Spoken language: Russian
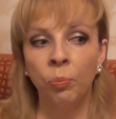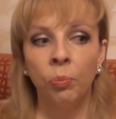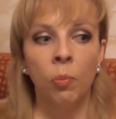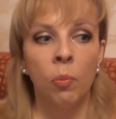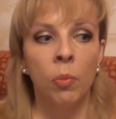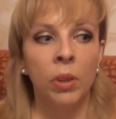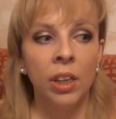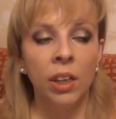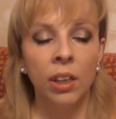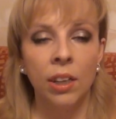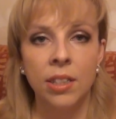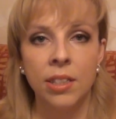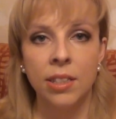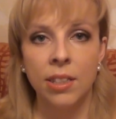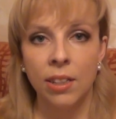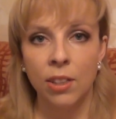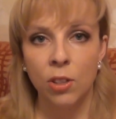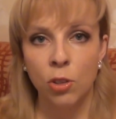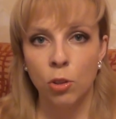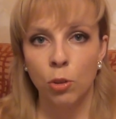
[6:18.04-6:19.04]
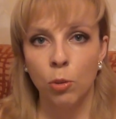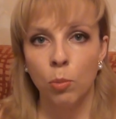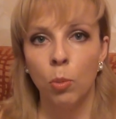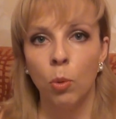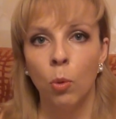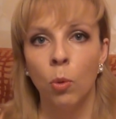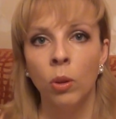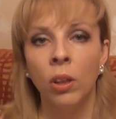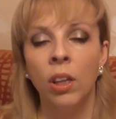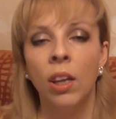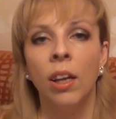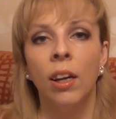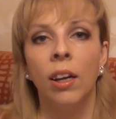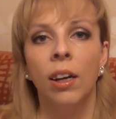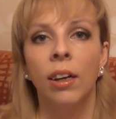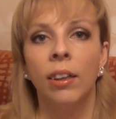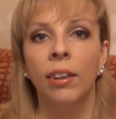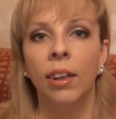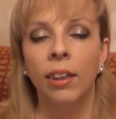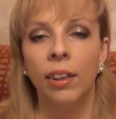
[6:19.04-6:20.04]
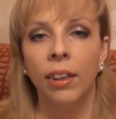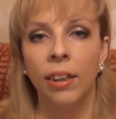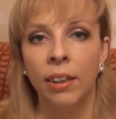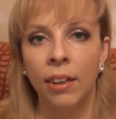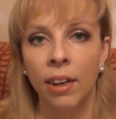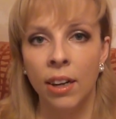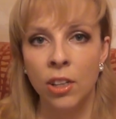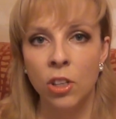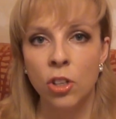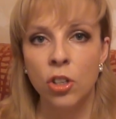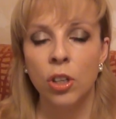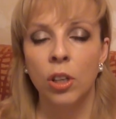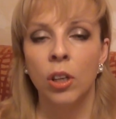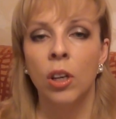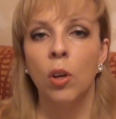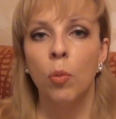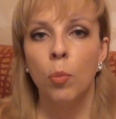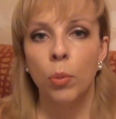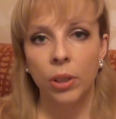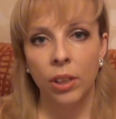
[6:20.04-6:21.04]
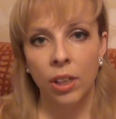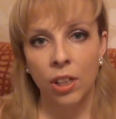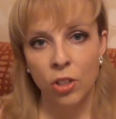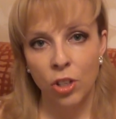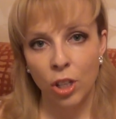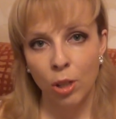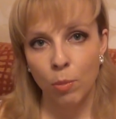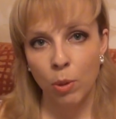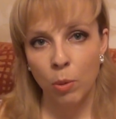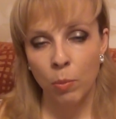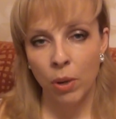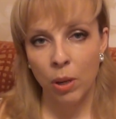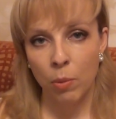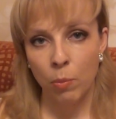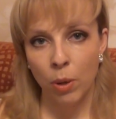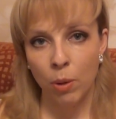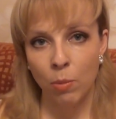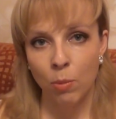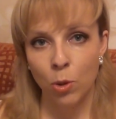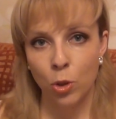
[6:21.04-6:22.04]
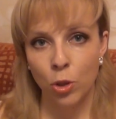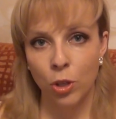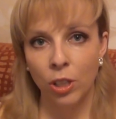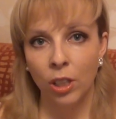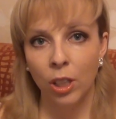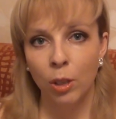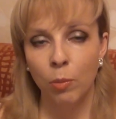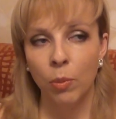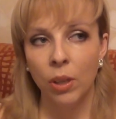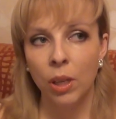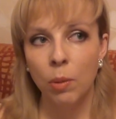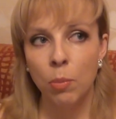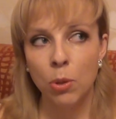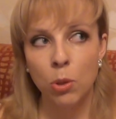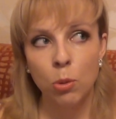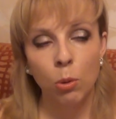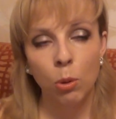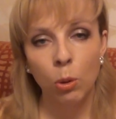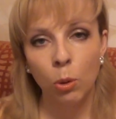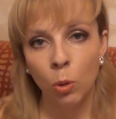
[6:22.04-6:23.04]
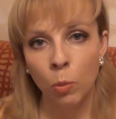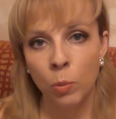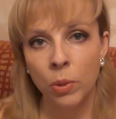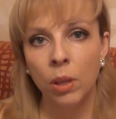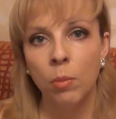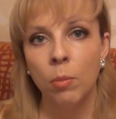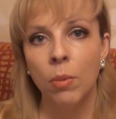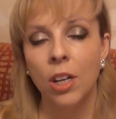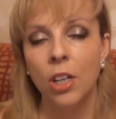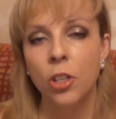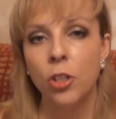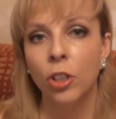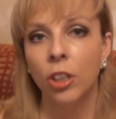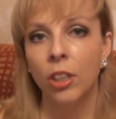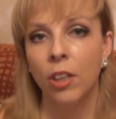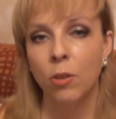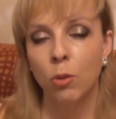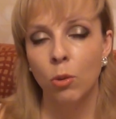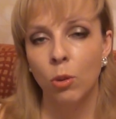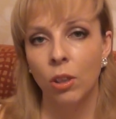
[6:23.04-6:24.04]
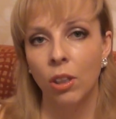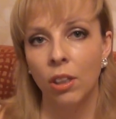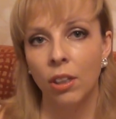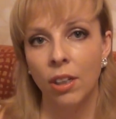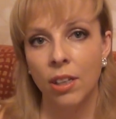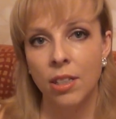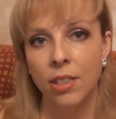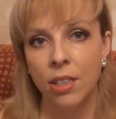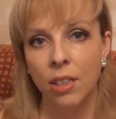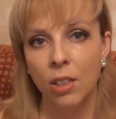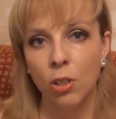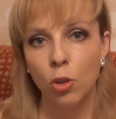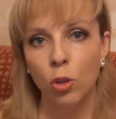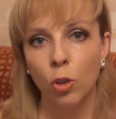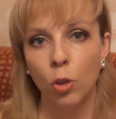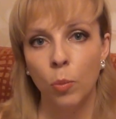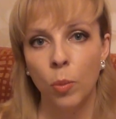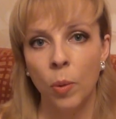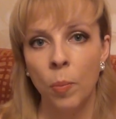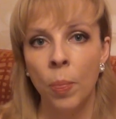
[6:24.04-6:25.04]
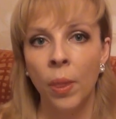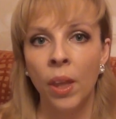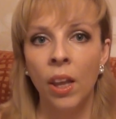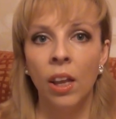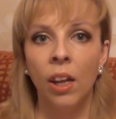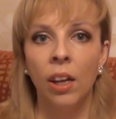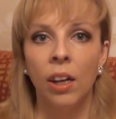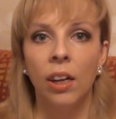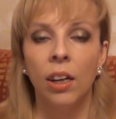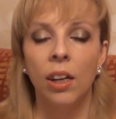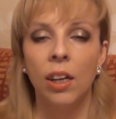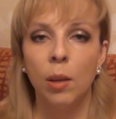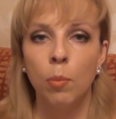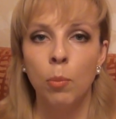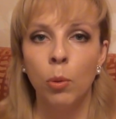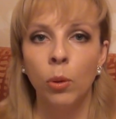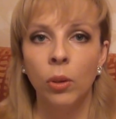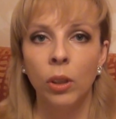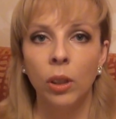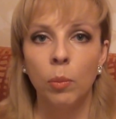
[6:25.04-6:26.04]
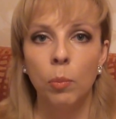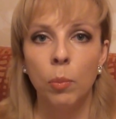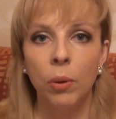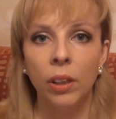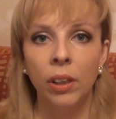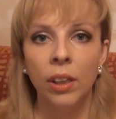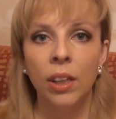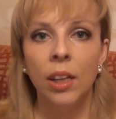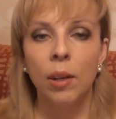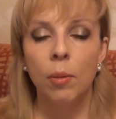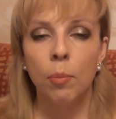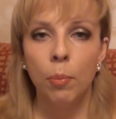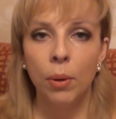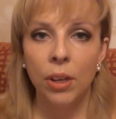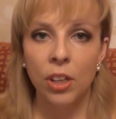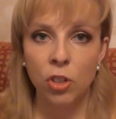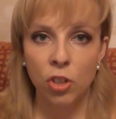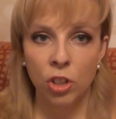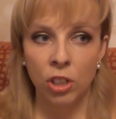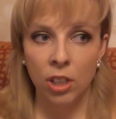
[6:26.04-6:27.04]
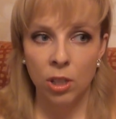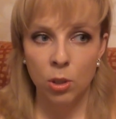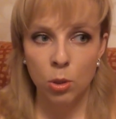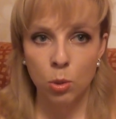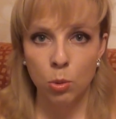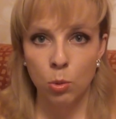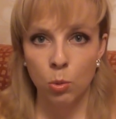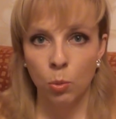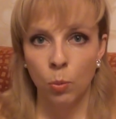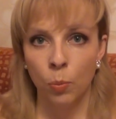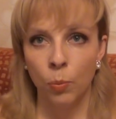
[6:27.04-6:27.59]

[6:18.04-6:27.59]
мне хотелось, чтобы он, э, как и раньше, продолжал быть моим помощником. И поскольку у меня мальчик, я все-таки хотела, чтобы э, ребенок был ближе к отцу.